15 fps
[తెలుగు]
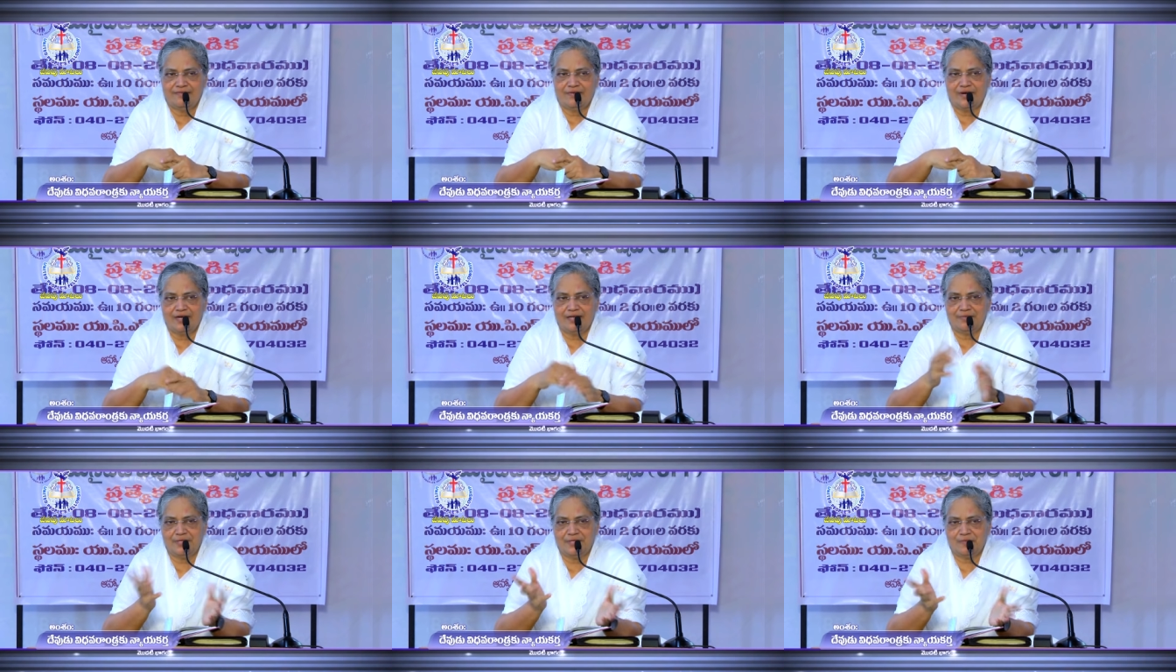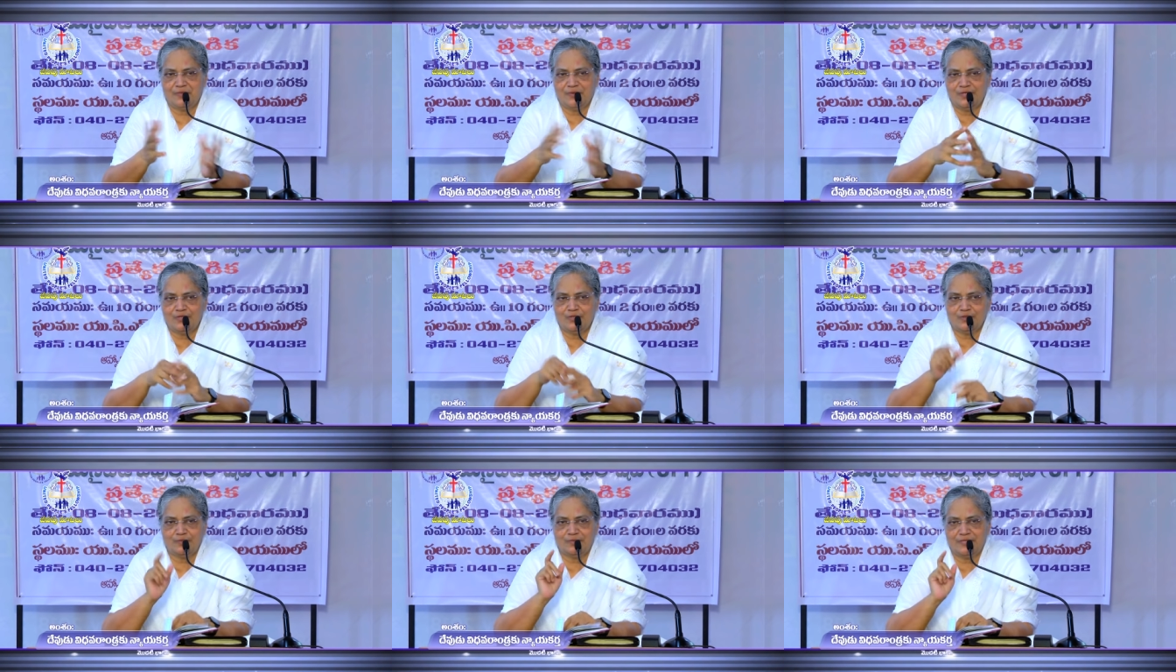వాళ్ళ మీద పోని
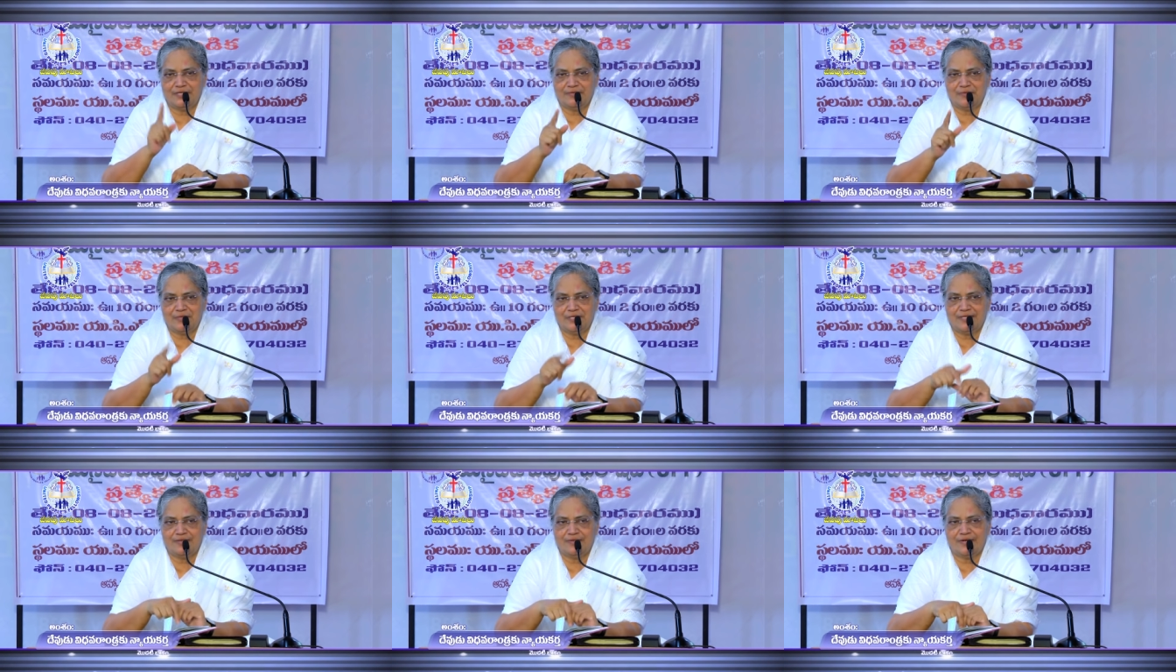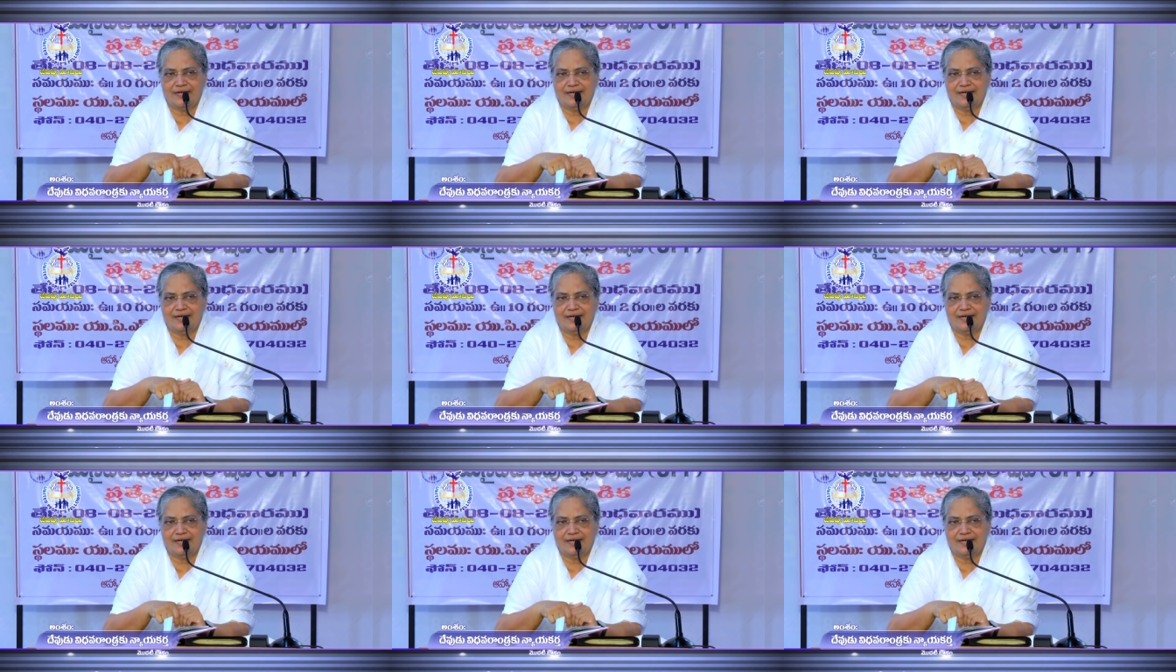చూపు ఈమె మీద ఎందుకు